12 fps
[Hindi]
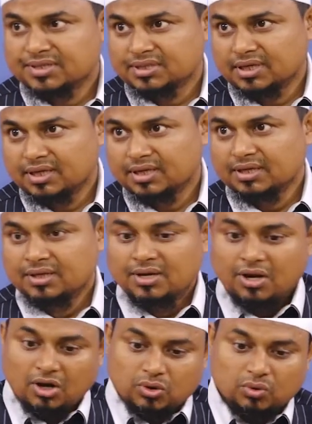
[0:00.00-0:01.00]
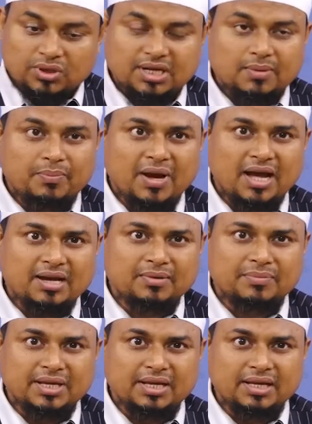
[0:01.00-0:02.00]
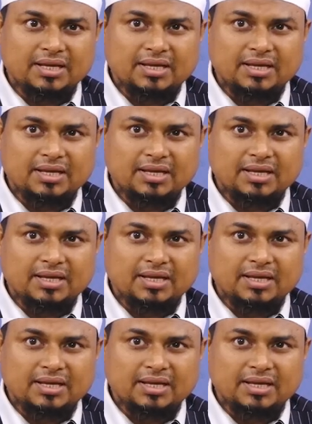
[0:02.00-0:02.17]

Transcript: माशाल्लाह और उनके बाग में